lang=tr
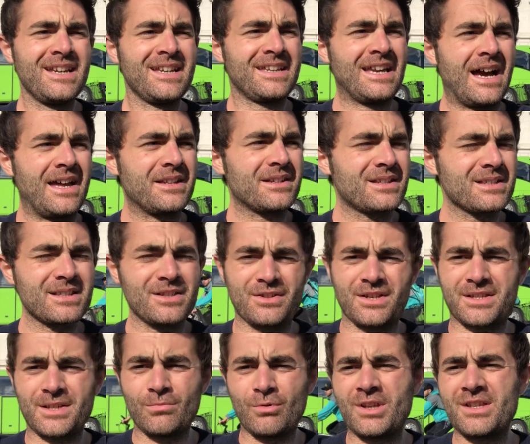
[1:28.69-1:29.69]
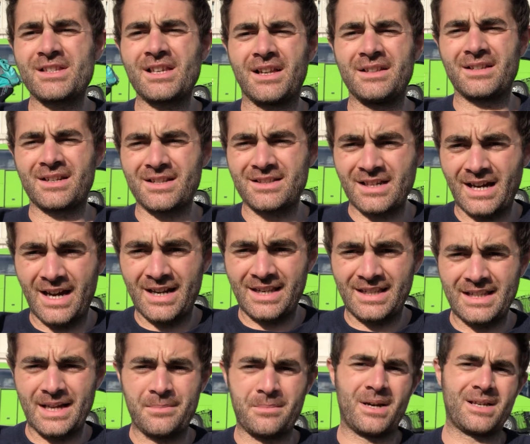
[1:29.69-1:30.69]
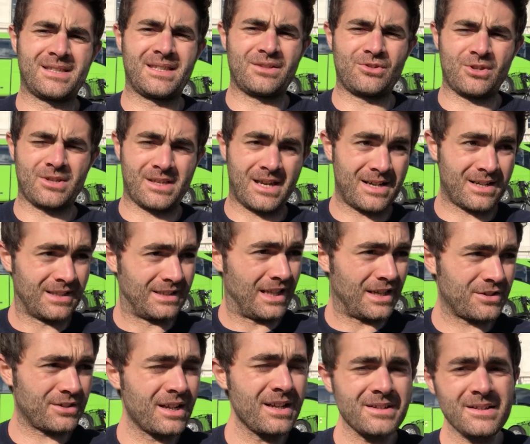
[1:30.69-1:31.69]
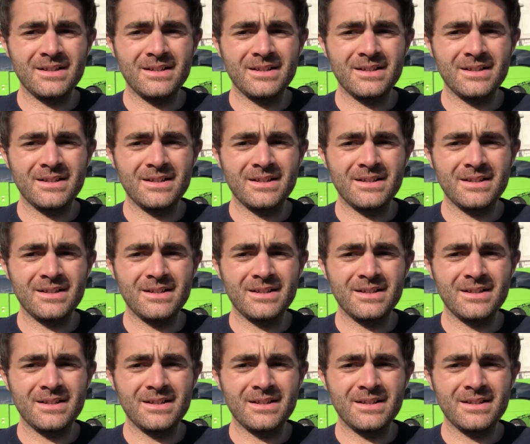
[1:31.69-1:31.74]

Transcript: Yani kısacası bu insanların tarihinden bahsedeceğiz arkadaşlar.